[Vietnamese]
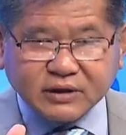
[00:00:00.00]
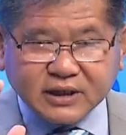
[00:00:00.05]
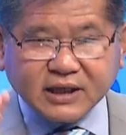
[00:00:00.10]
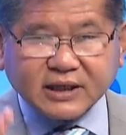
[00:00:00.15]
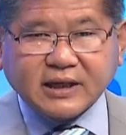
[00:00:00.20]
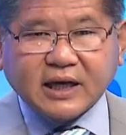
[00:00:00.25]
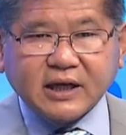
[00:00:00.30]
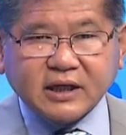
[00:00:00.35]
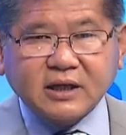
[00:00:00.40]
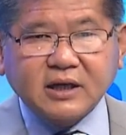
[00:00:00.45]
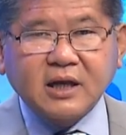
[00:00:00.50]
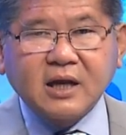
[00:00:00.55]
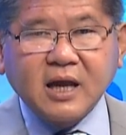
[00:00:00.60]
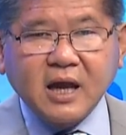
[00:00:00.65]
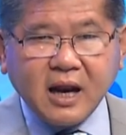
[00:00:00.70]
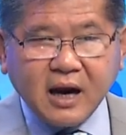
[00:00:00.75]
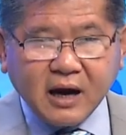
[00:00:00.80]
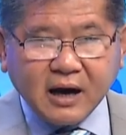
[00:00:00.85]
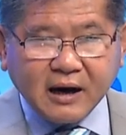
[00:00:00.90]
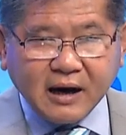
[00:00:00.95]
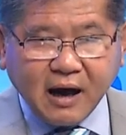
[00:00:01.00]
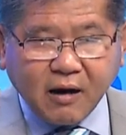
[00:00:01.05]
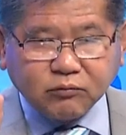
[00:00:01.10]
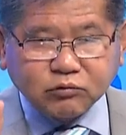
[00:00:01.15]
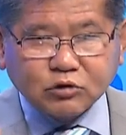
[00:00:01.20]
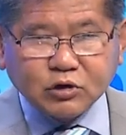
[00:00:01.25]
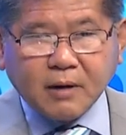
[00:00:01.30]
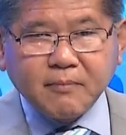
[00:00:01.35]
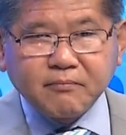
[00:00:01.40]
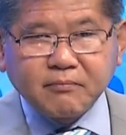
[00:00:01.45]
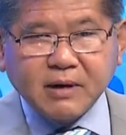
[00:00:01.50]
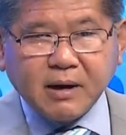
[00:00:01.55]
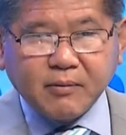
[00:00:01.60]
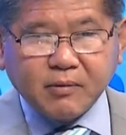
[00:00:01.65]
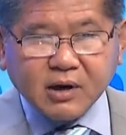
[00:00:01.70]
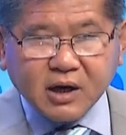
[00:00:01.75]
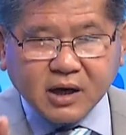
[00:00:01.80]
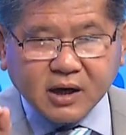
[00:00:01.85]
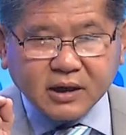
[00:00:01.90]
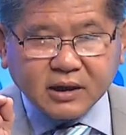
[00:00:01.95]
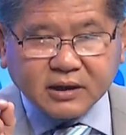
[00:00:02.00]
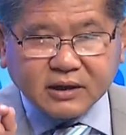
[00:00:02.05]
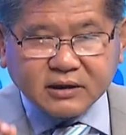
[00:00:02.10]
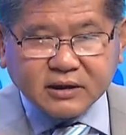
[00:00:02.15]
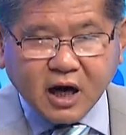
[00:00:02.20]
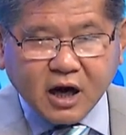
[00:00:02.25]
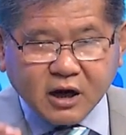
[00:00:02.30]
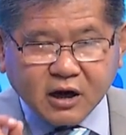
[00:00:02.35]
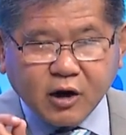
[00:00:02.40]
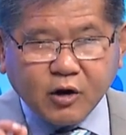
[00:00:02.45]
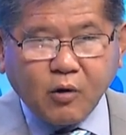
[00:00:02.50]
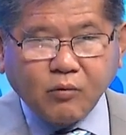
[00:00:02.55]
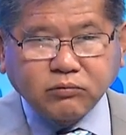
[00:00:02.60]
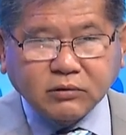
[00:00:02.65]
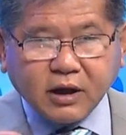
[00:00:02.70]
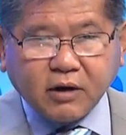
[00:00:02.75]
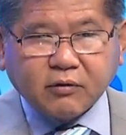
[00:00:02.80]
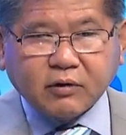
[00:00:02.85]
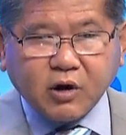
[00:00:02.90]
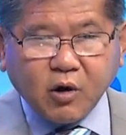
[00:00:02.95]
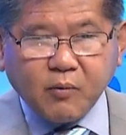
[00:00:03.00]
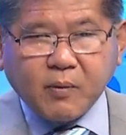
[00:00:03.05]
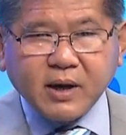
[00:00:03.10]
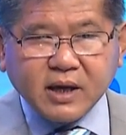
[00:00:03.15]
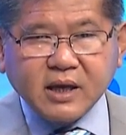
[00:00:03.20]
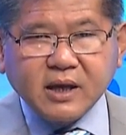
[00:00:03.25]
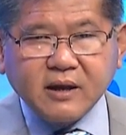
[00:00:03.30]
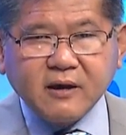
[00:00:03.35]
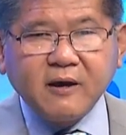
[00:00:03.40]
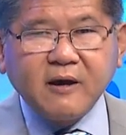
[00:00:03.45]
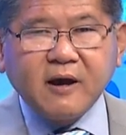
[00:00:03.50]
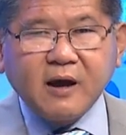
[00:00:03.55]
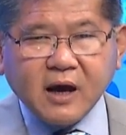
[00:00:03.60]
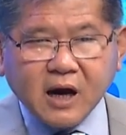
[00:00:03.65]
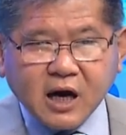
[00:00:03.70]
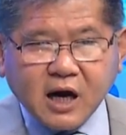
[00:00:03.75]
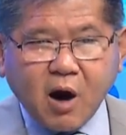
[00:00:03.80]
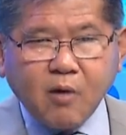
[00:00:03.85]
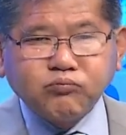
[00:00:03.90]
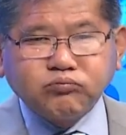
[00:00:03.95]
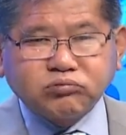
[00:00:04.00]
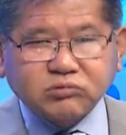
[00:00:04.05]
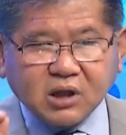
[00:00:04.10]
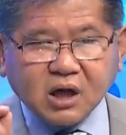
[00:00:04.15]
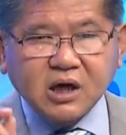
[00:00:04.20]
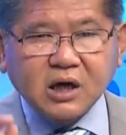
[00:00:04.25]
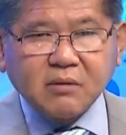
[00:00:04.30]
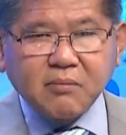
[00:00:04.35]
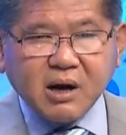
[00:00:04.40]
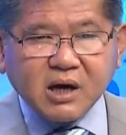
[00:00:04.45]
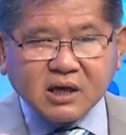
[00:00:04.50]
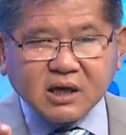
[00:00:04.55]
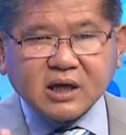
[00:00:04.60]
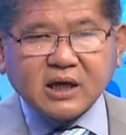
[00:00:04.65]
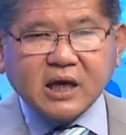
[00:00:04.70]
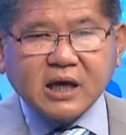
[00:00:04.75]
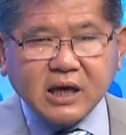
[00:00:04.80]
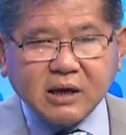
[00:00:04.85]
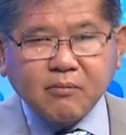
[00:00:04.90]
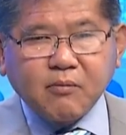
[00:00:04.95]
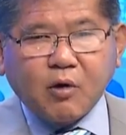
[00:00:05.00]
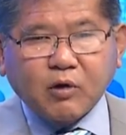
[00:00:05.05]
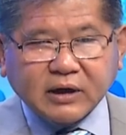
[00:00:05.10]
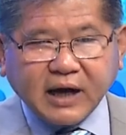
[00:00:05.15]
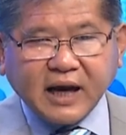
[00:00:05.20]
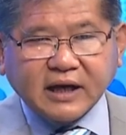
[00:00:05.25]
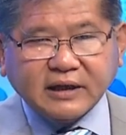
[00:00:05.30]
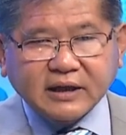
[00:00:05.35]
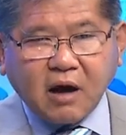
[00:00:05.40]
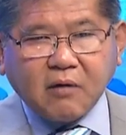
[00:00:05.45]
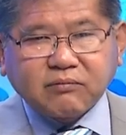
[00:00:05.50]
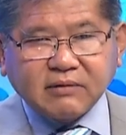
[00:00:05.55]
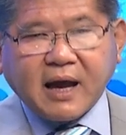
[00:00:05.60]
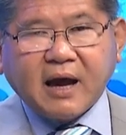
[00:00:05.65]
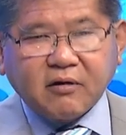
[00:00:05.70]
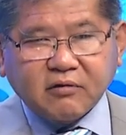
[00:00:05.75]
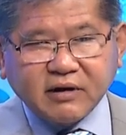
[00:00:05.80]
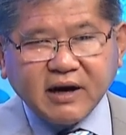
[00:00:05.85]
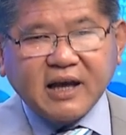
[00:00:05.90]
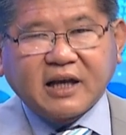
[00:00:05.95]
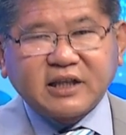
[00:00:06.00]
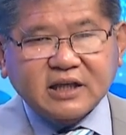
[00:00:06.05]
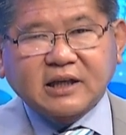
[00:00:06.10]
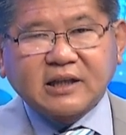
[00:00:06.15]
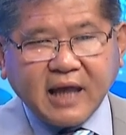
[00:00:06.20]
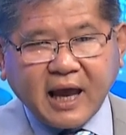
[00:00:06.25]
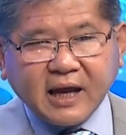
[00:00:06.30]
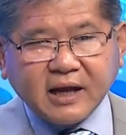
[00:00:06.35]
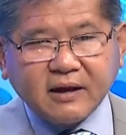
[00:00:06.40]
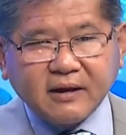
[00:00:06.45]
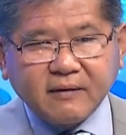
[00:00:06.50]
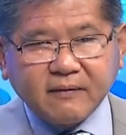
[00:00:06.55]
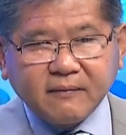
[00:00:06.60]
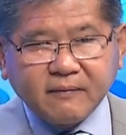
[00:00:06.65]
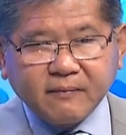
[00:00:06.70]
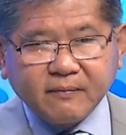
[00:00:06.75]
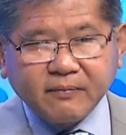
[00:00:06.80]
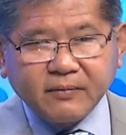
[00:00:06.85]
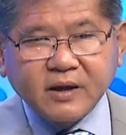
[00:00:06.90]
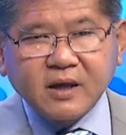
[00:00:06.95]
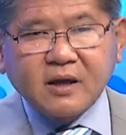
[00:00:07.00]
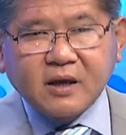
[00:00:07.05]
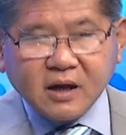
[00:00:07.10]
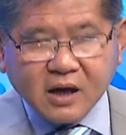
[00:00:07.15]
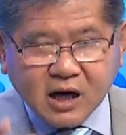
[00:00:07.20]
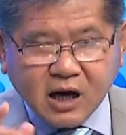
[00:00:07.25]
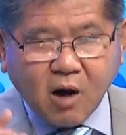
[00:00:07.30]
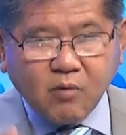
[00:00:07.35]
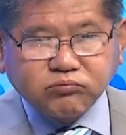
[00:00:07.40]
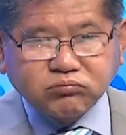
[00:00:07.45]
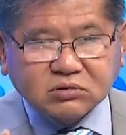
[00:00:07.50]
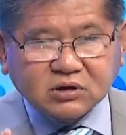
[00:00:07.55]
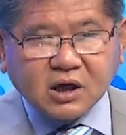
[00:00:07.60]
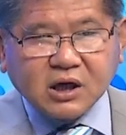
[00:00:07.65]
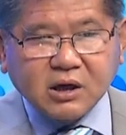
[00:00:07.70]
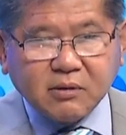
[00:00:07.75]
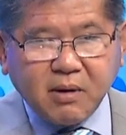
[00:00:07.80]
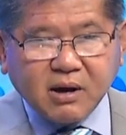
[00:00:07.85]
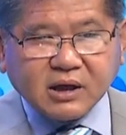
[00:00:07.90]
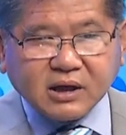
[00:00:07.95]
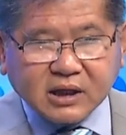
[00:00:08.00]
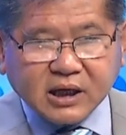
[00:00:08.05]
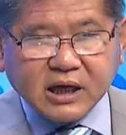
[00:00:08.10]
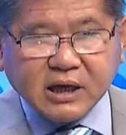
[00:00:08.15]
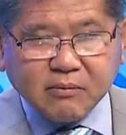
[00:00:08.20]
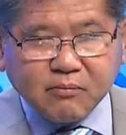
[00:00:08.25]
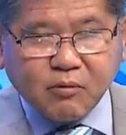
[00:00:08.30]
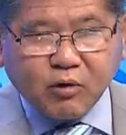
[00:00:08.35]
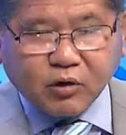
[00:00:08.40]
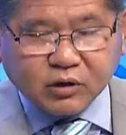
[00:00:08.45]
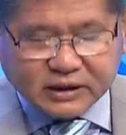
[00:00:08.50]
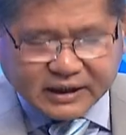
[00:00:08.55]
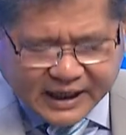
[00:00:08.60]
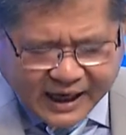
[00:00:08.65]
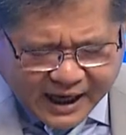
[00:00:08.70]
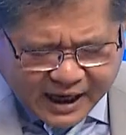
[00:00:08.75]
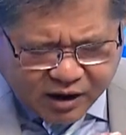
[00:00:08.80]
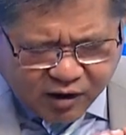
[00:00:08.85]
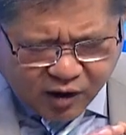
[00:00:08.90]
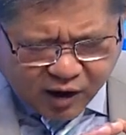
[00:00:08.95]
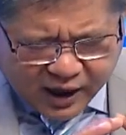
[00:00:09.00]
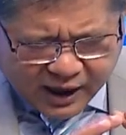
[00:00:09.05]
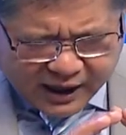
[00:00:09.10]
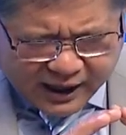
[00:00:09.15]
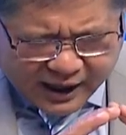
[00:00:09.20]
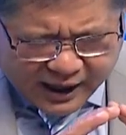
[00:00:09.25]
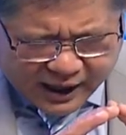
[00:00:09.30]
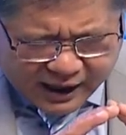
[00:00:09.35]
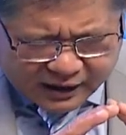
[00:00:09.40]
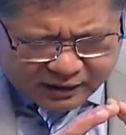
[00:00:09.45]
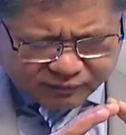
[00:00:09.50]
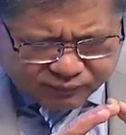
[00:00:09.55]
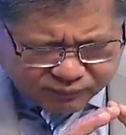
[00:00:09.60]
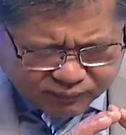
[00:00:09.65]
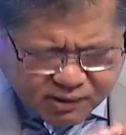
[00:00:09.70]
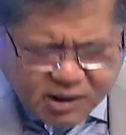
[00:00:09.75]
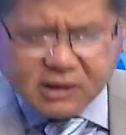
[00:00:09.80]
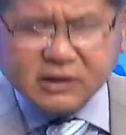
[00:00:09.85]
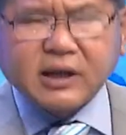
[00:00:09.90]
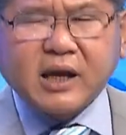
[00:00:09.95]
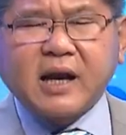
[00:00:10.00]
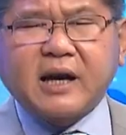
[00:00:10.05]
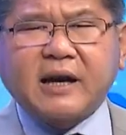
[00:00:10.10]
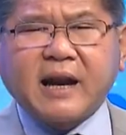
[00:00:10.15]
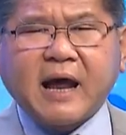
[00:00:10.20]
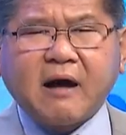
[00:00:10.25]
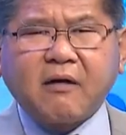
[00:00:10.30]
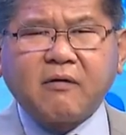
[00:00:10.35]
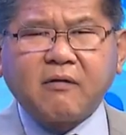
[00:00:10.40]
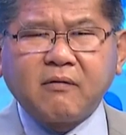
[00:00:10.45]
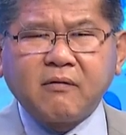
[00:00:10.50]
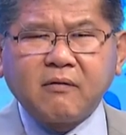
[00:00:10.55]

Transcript: chắc chắn là ông Trump là một người rất đúng theo kiểu Mỹ không từ bất kỳ một hành động nào để chiến thắng không từ bất kỳ một cái gọi là phương tiện nào